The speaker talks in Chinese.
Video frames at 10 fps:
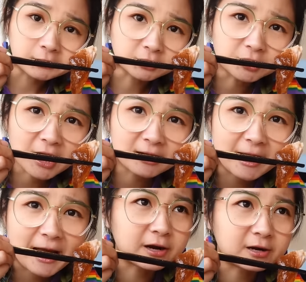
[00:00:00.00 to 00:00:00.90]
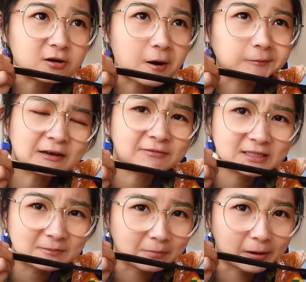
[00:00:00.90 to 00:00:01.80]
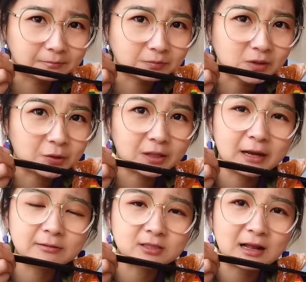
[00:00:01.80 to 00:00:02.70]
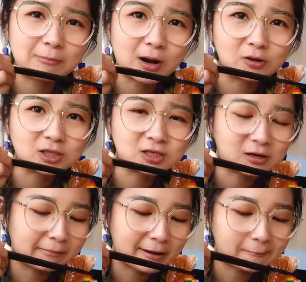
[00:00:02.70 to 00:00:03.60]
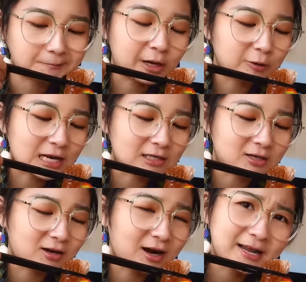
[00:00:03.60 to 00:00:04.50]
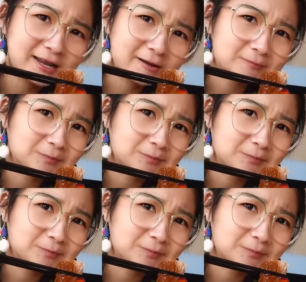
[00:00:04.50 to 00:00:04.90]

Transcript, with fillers: 就这家店也是在附近嘛，有一天实在不知道吃什么了，在楼下吃的，嘿，